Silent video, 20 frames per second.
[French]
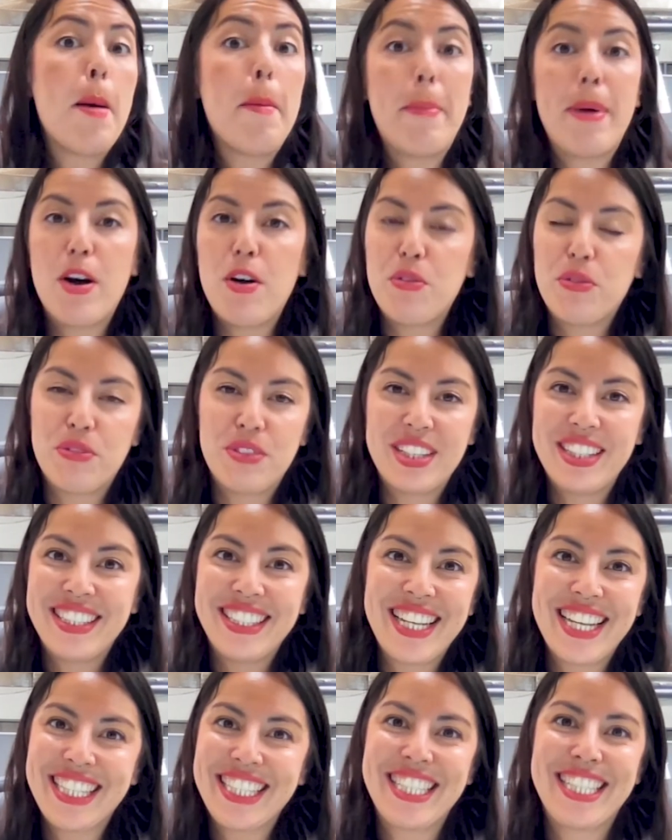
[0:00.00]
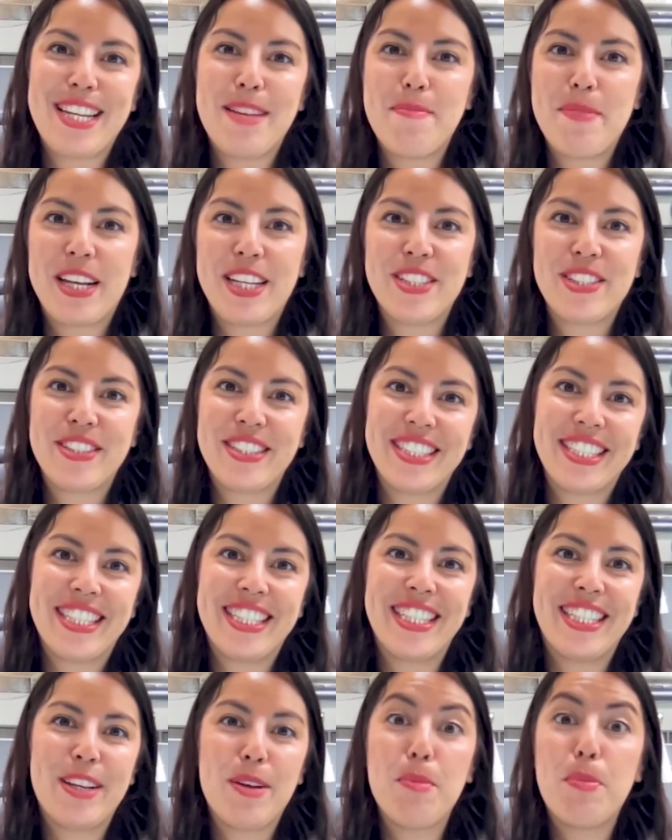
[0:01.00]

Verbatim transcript: pas envie d'être cette personne qui